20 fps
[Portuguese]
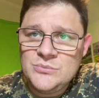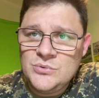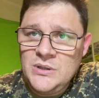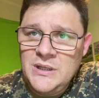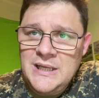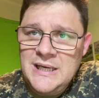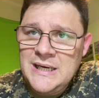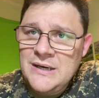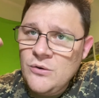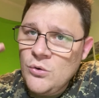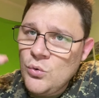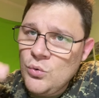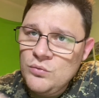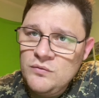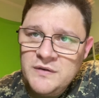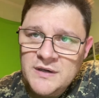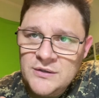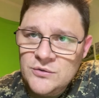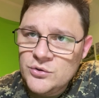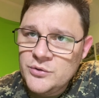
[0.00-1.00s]
lá ou um
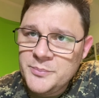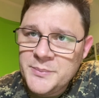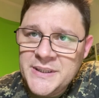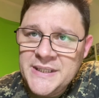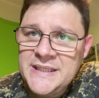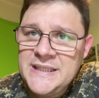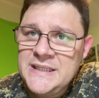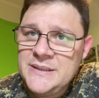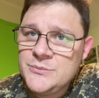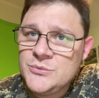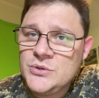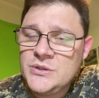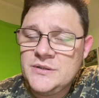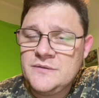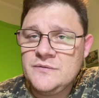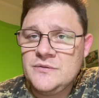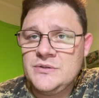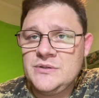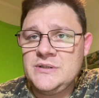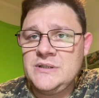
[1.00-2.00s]
valor mínimo que
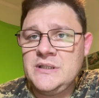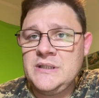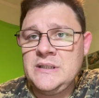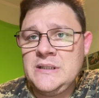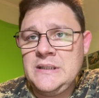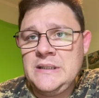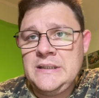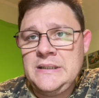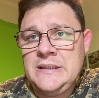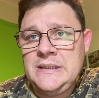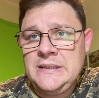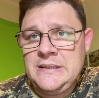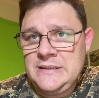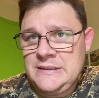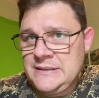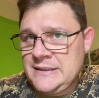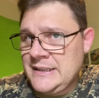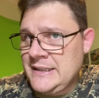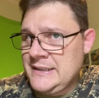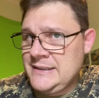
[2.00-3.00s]
você
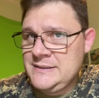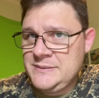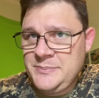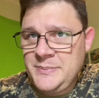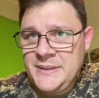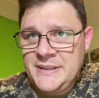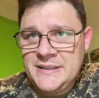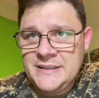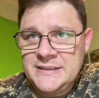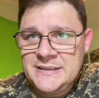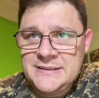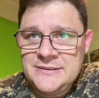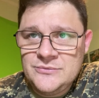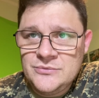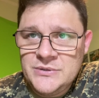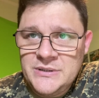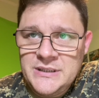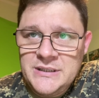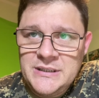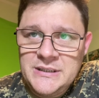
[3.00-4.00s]
está
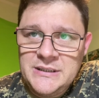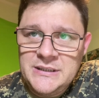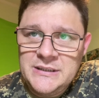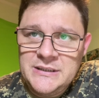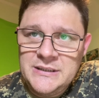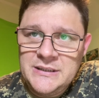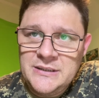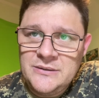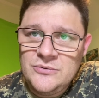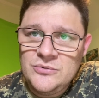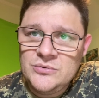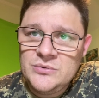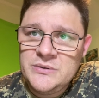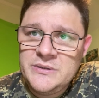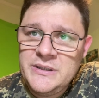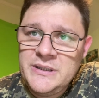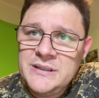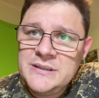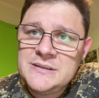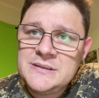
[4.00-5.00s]
esperando né, que, que
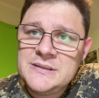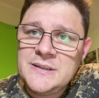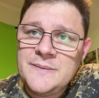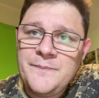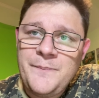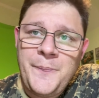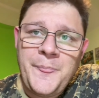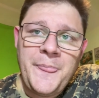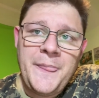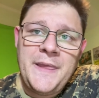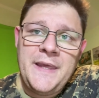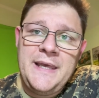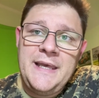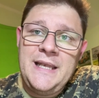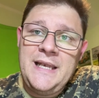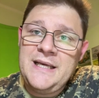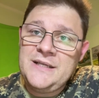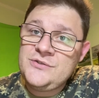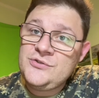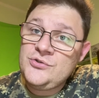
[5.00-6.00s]
aconteça,
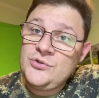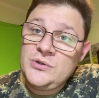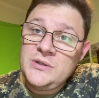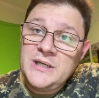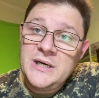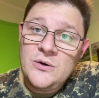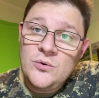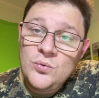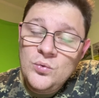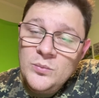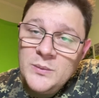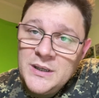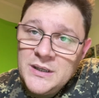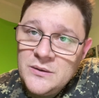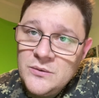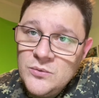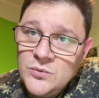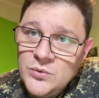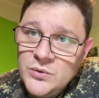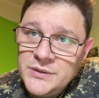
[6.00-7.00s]
ele acionar alguma
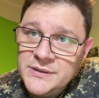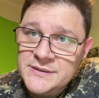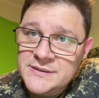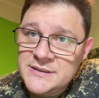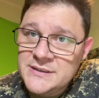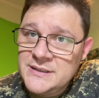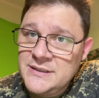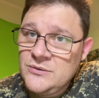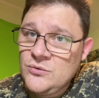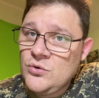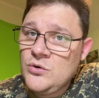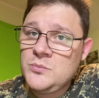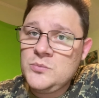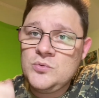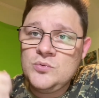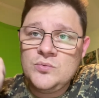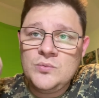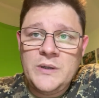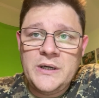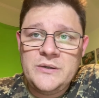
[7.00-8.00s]
coisa, né, como
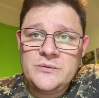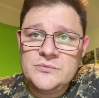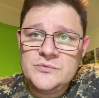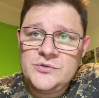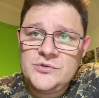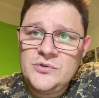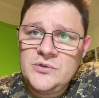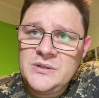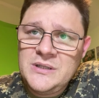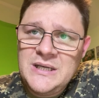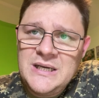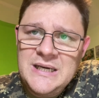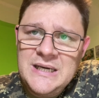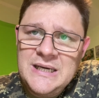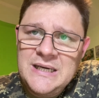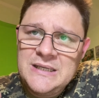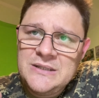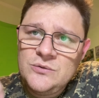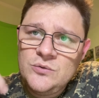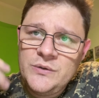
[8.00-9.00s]
um
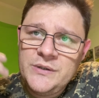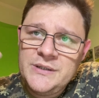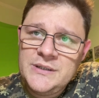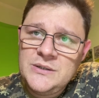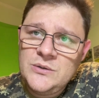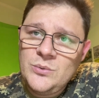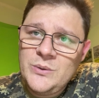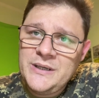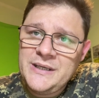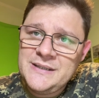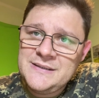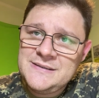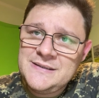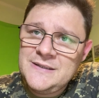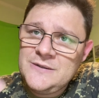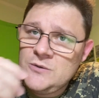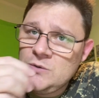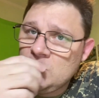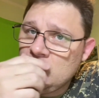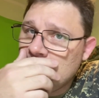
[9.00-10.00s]
ar-condicionado, ou então um
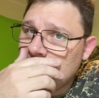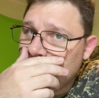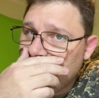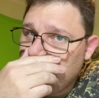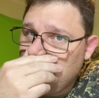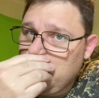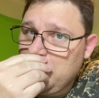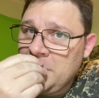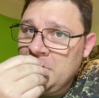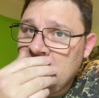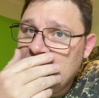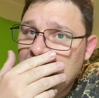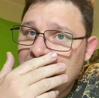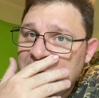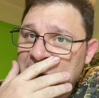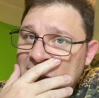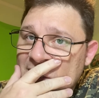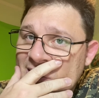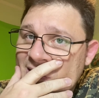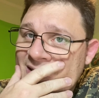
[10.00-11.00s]
aquecedor,
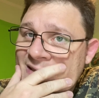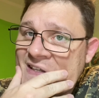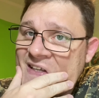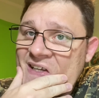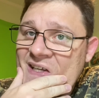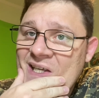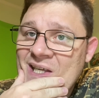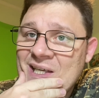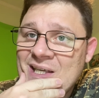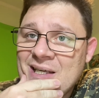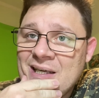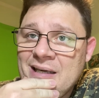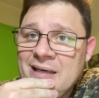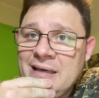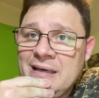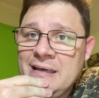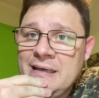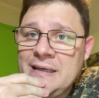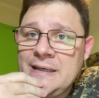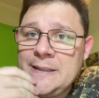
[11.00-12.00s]
e ter
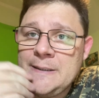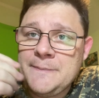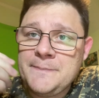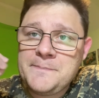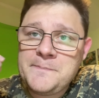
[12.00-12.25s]
é,